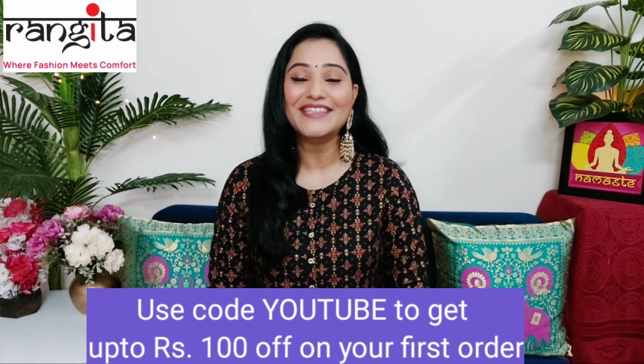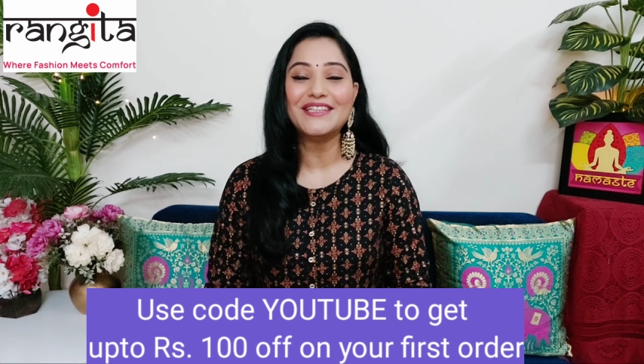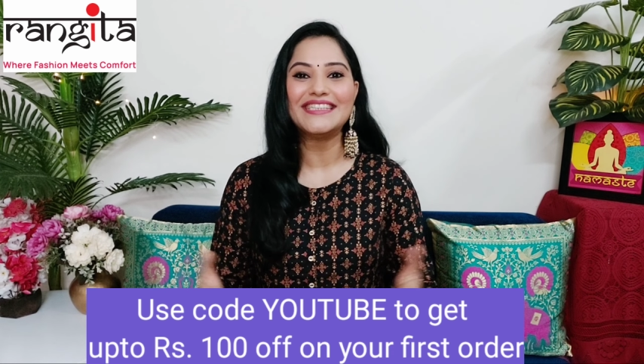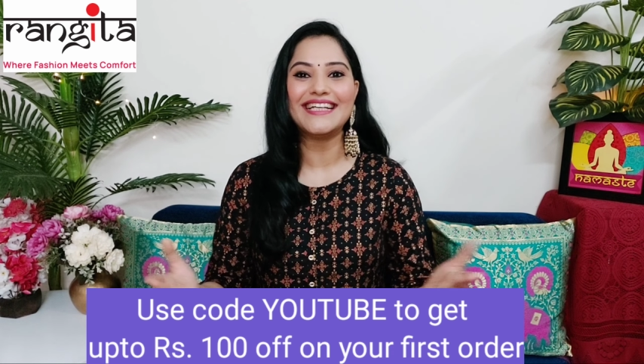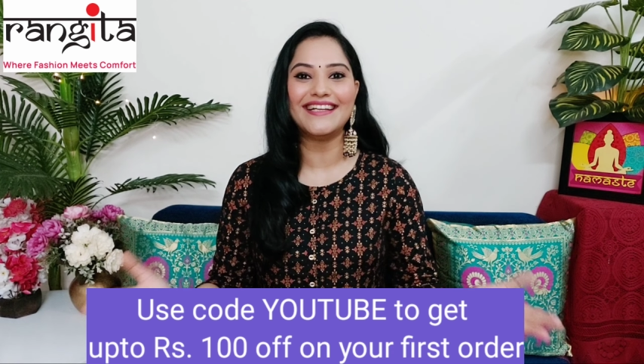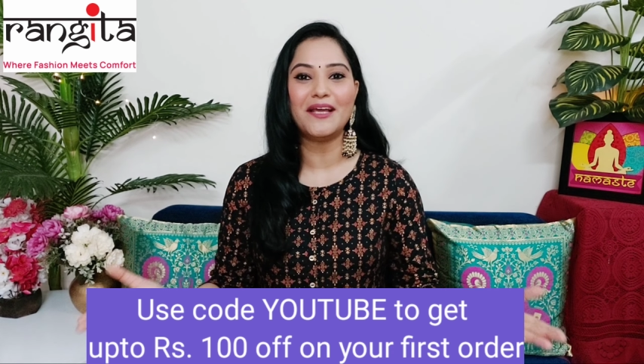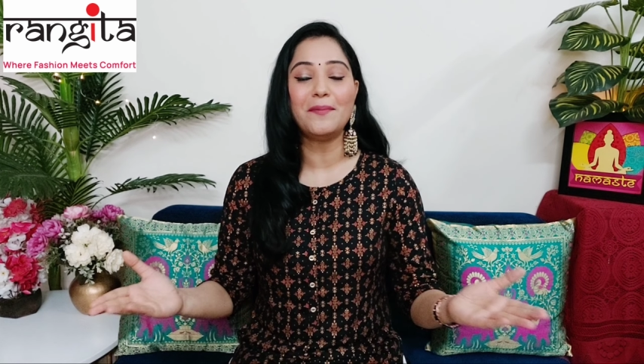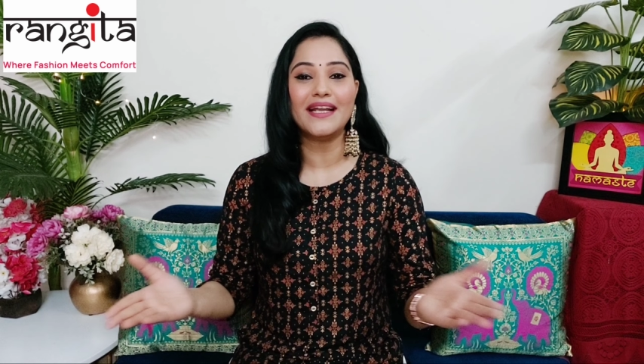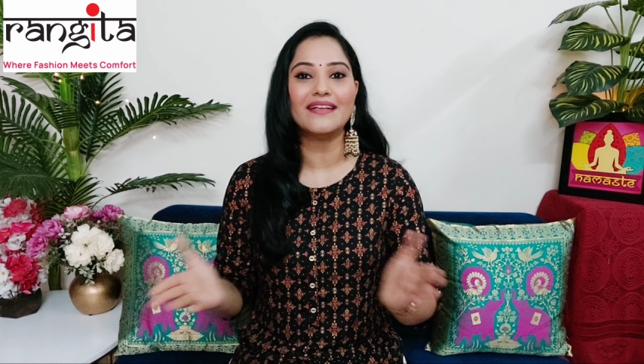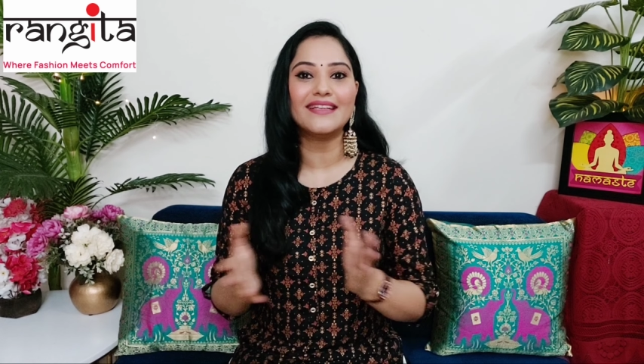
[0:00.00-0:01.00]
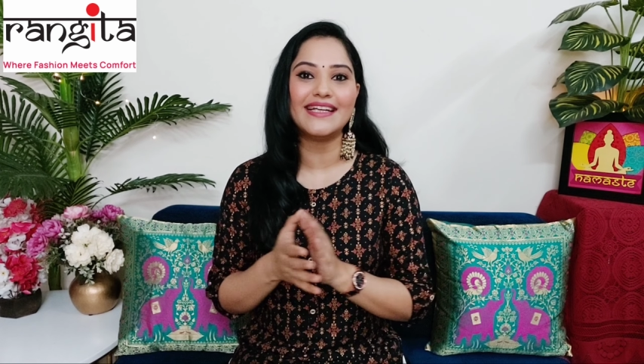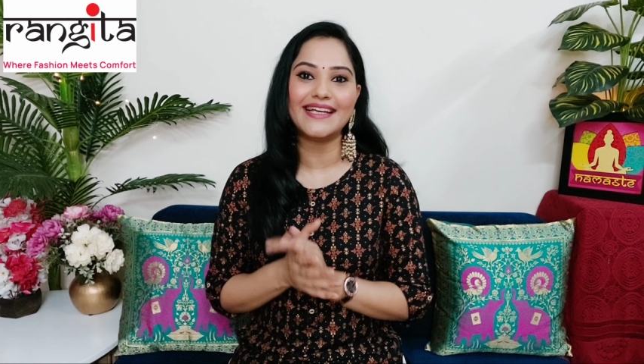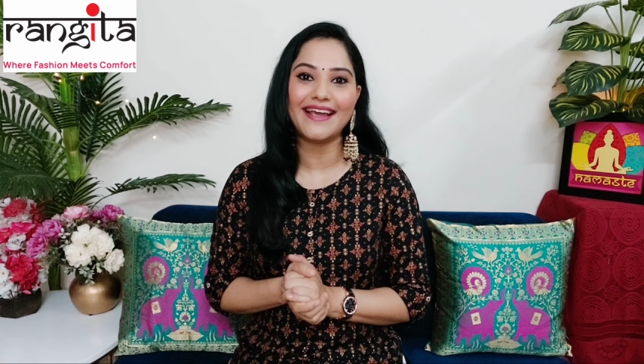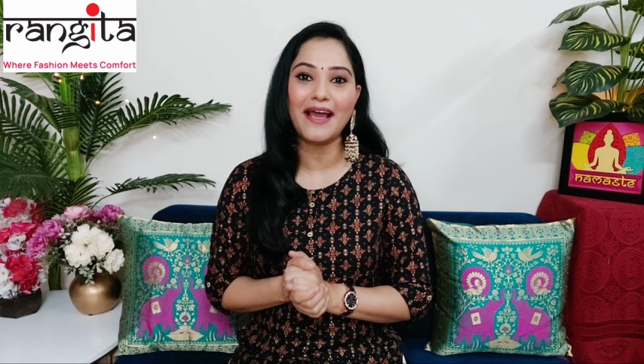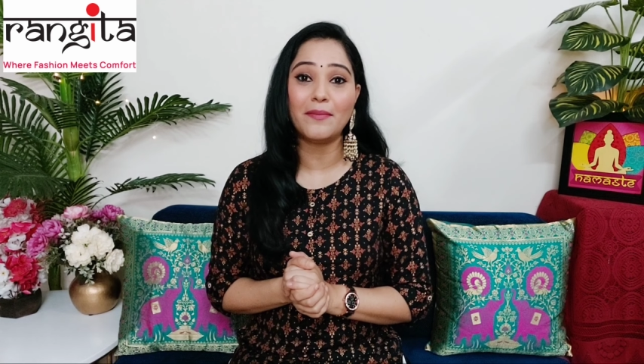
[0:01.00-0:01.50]
तो चलिए बिना देरी
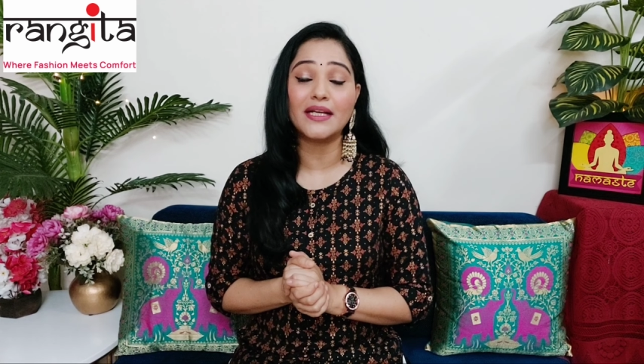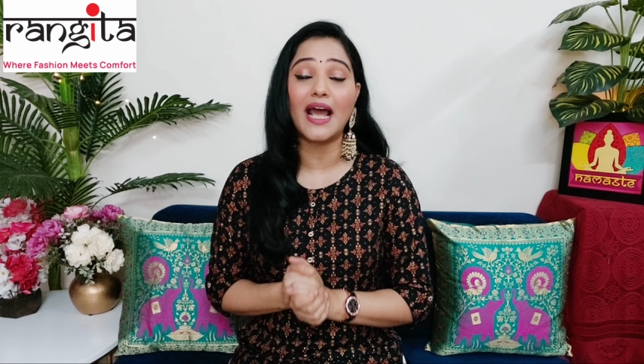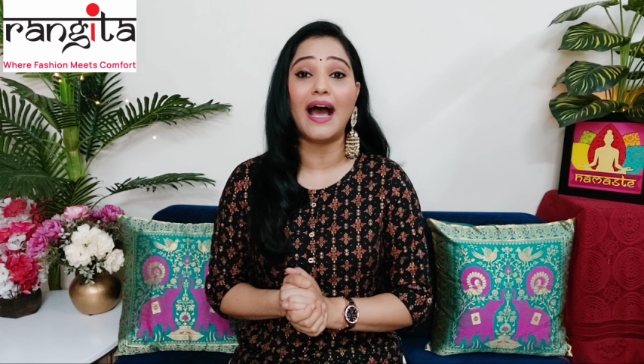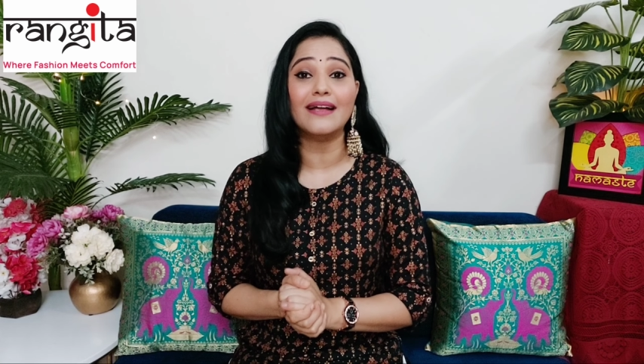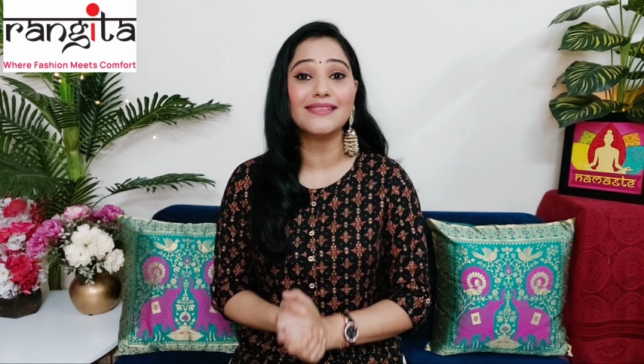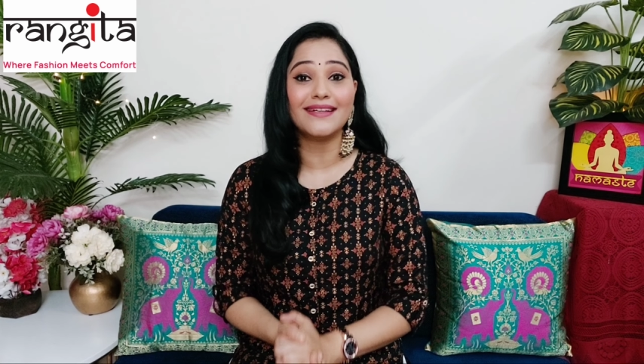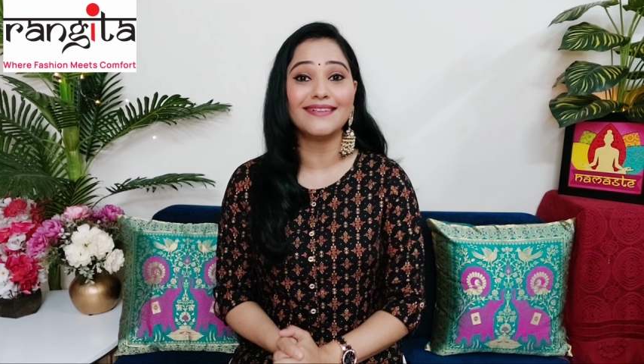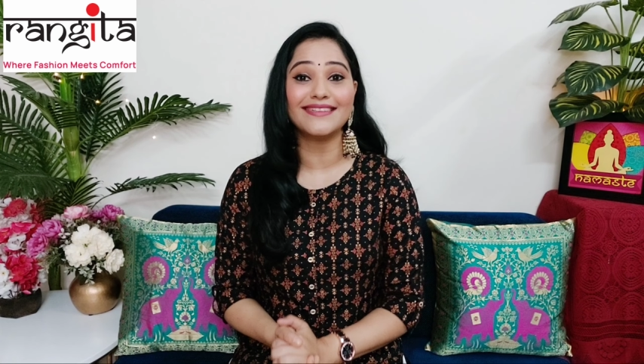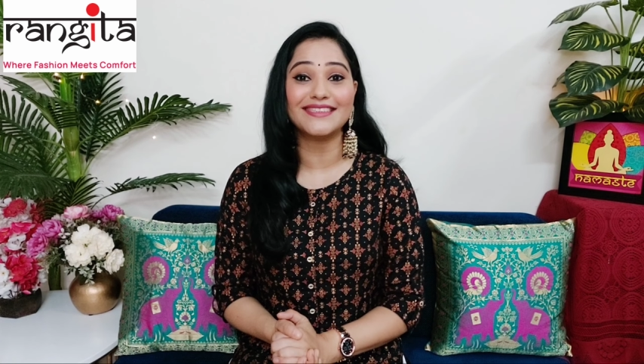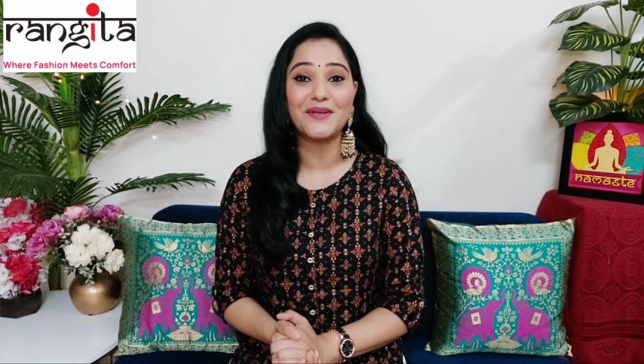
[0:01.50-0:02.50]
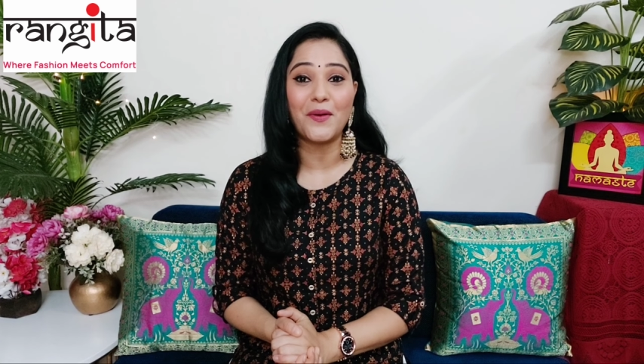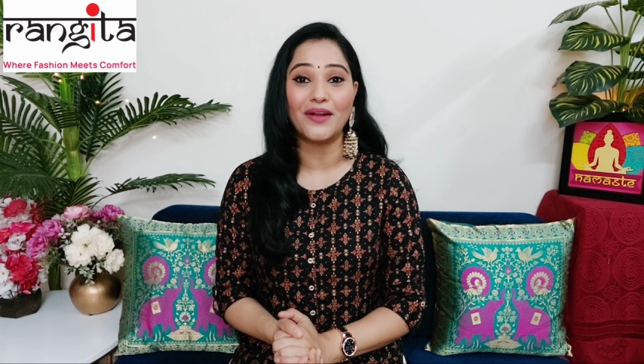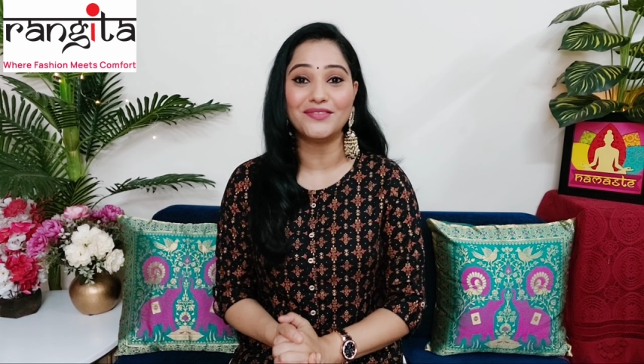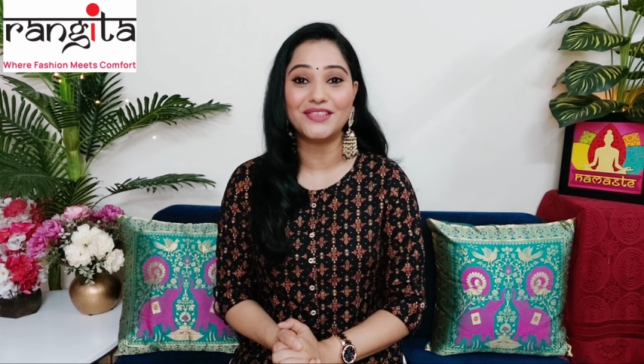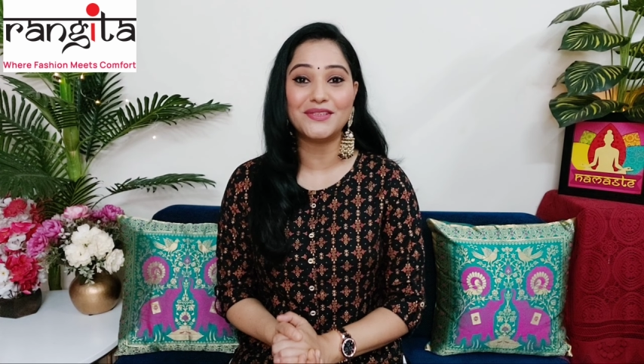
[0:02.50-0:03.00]
किए हमारा आज का इंटरेस्टिंग
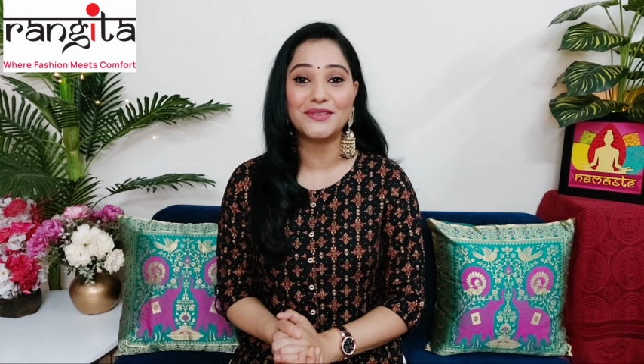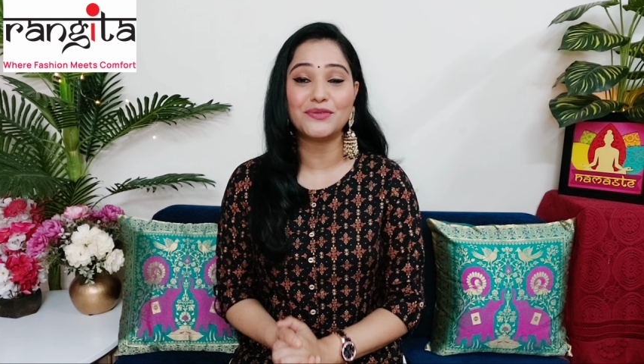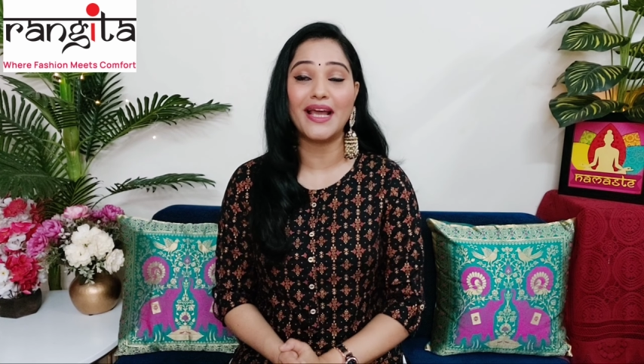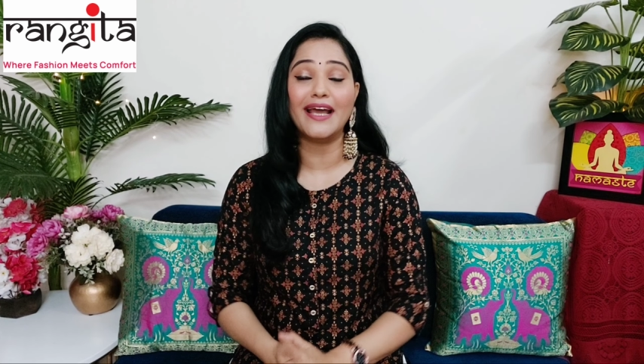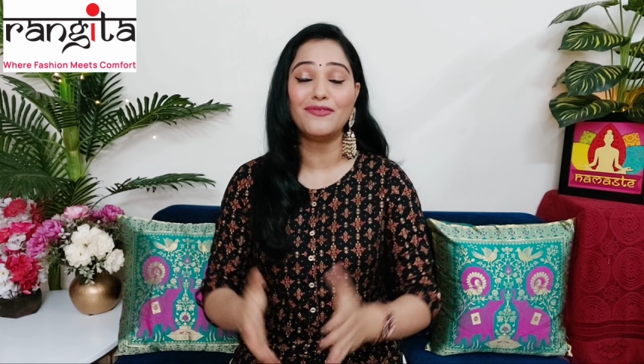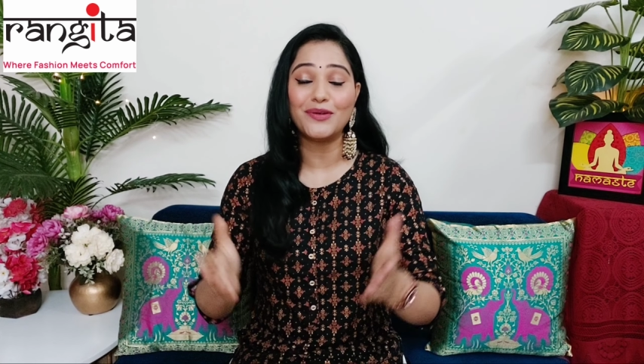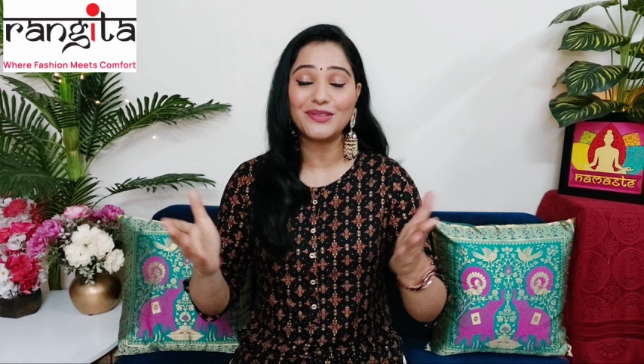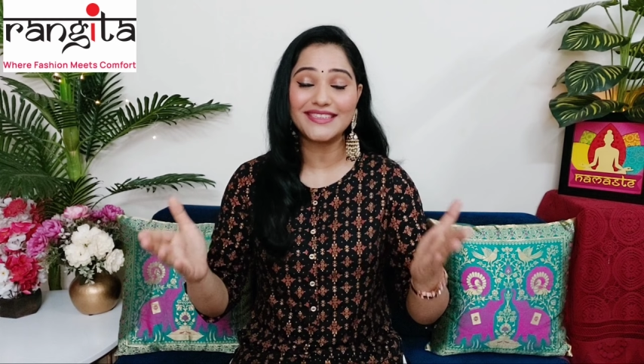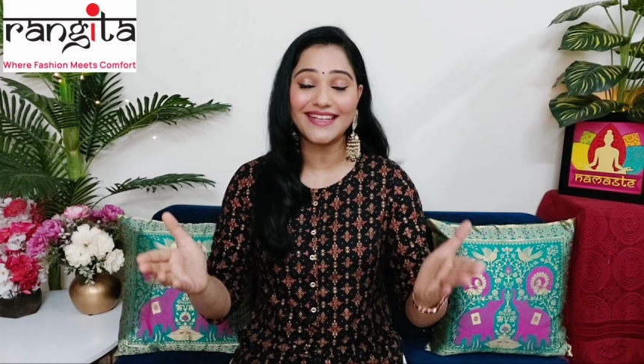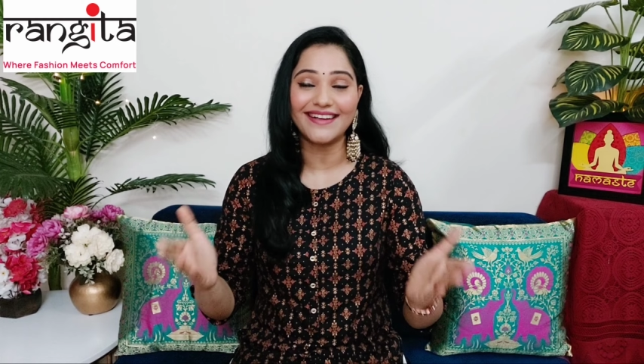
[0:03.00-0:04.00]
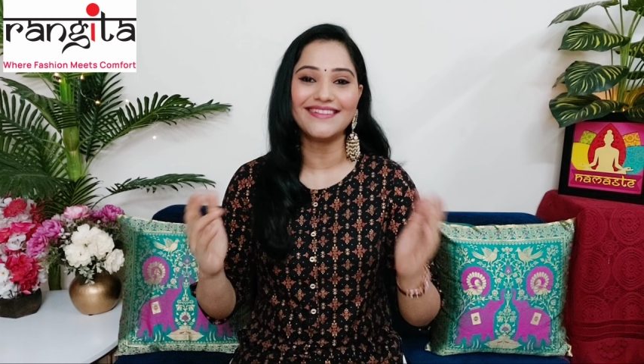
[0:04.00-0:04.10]
हॉल वीडियो जो है वो स्टार्ट